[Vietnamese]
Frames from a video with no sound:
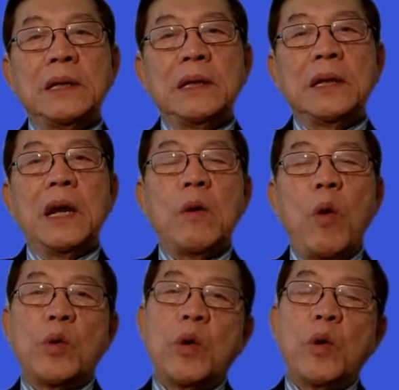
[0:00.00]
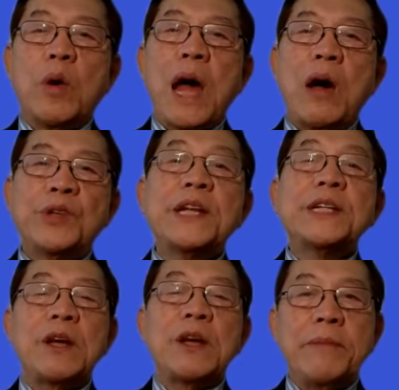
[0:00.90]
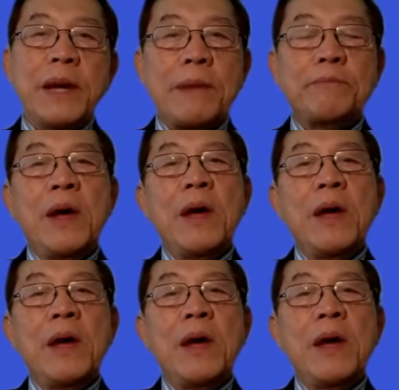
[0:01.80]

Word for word: uh, cồn có độ cao trên sáu mươi lăm.